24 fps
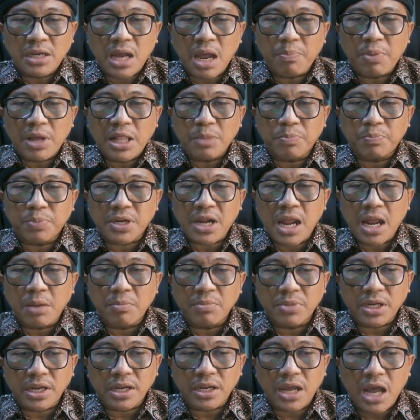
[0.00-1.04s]
kapal
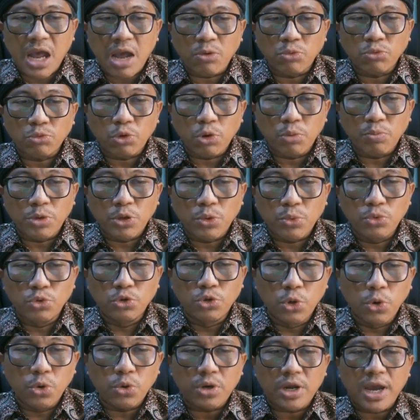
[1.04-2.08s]
perang mereka untuk
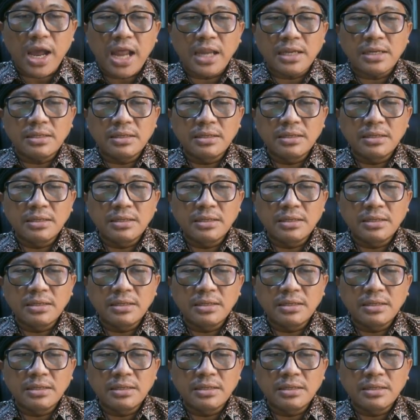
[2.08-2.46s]
menunjukkan